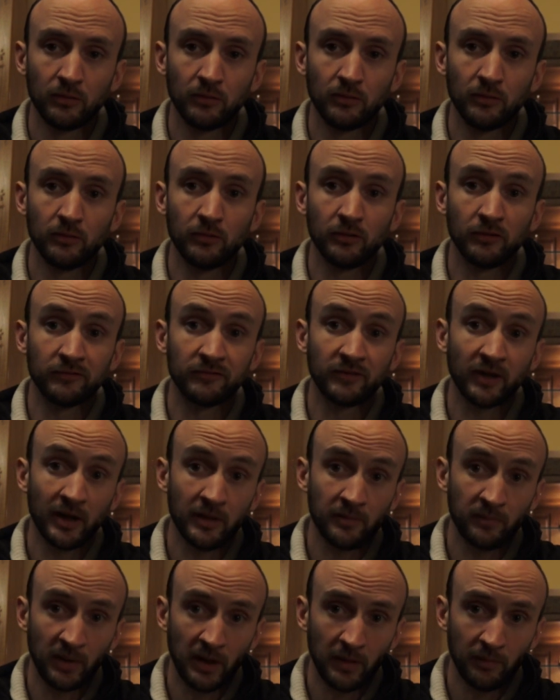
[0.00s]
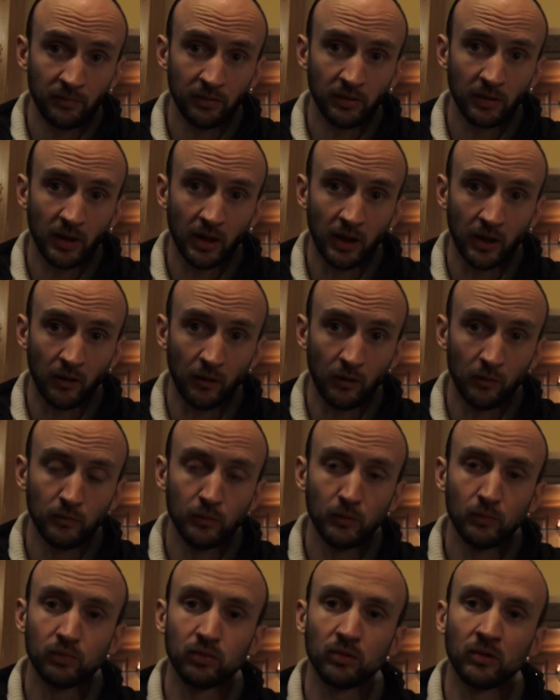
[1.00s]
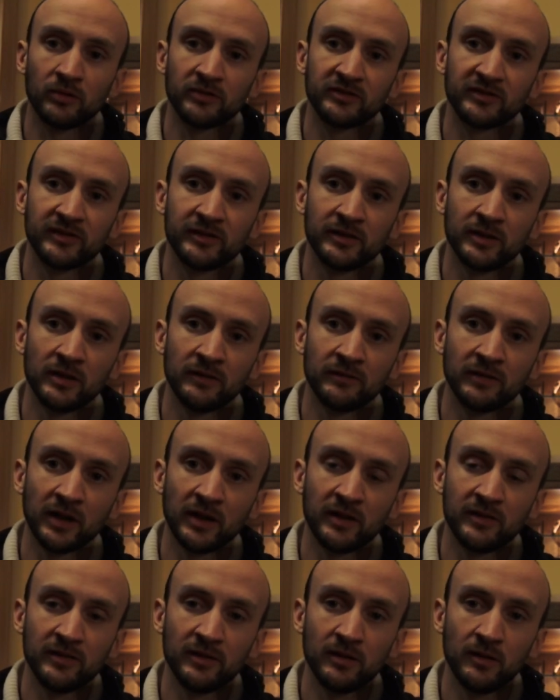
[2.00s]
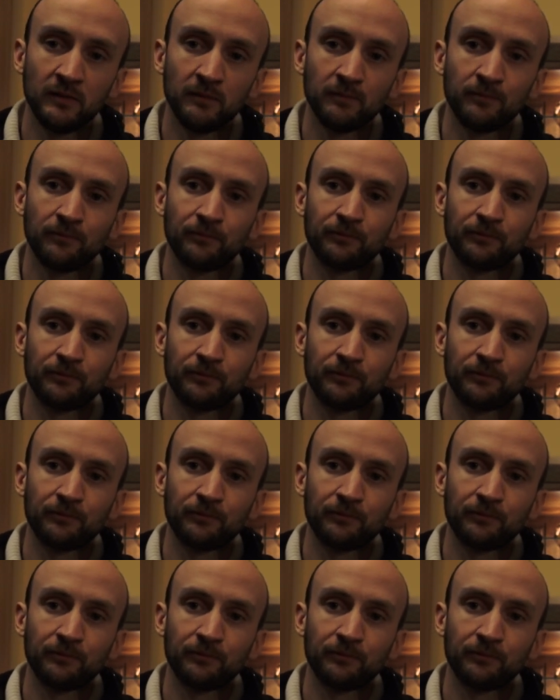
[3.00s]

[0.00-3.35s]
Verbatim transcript: de vrai pape à Rome pour enseigner la vérité,